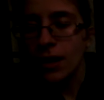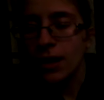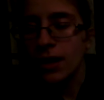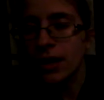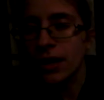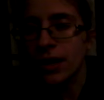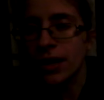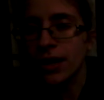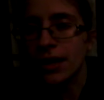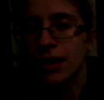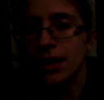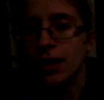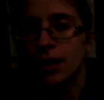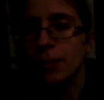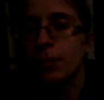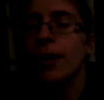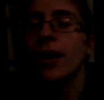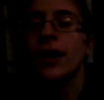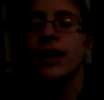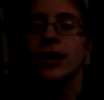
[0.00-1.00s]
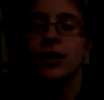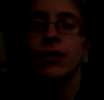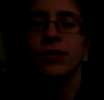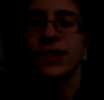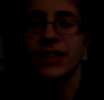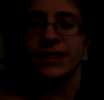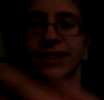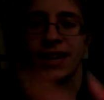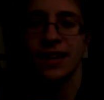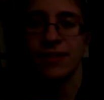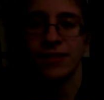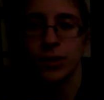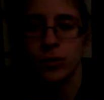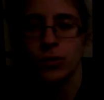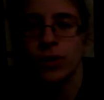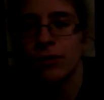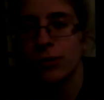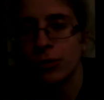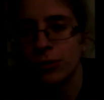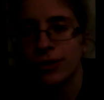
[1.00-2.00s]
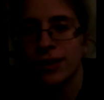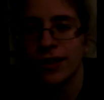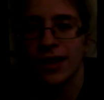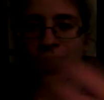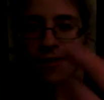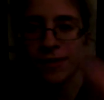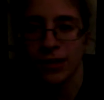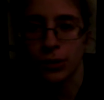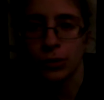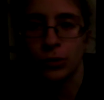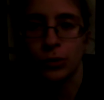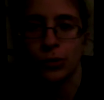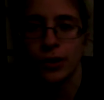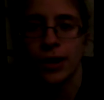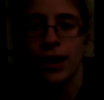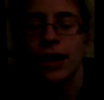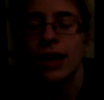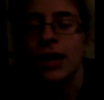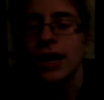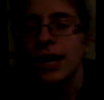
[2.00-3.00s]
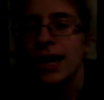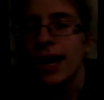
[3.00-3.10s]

eh, poi le offerte che fa sulla frutta e della verdura.